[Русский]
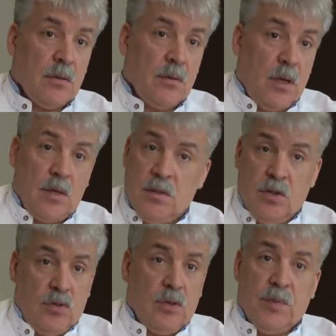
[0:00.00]
Я
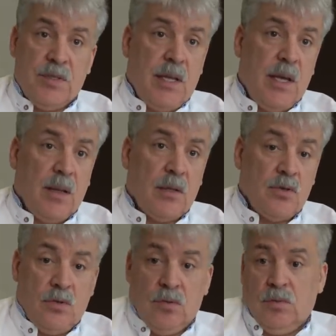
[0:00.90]
слышу это постоянно,
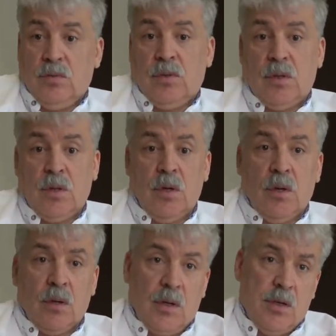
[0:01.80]
что ну,
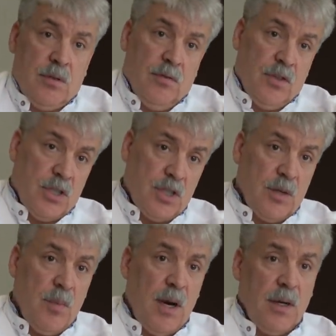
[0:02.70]
количество
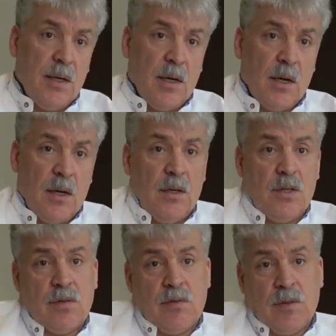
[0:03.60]
вышедших маленькое, а
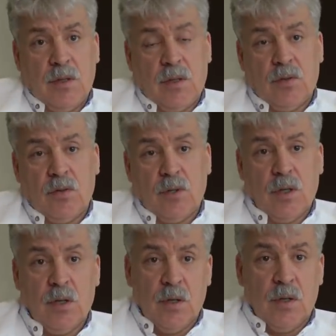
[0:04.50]
количество тех,
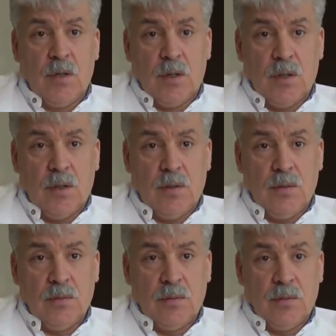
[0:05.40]
которые,
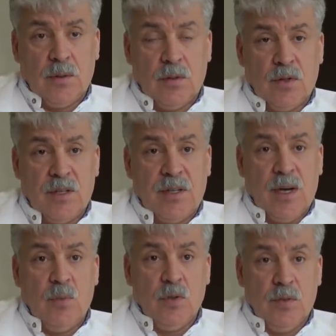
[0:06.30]
э, которых
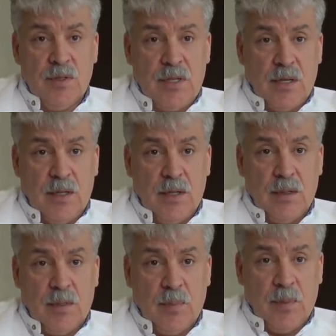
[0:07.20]
как будто бы согнали
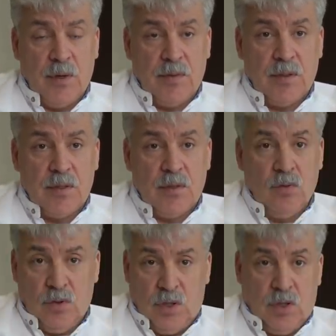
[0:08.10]
на поправки
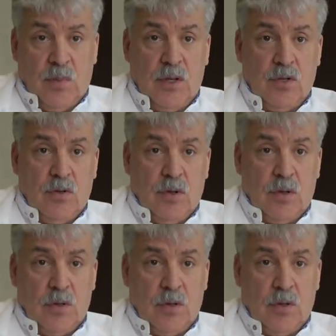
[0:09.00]
Конституции, их же большое.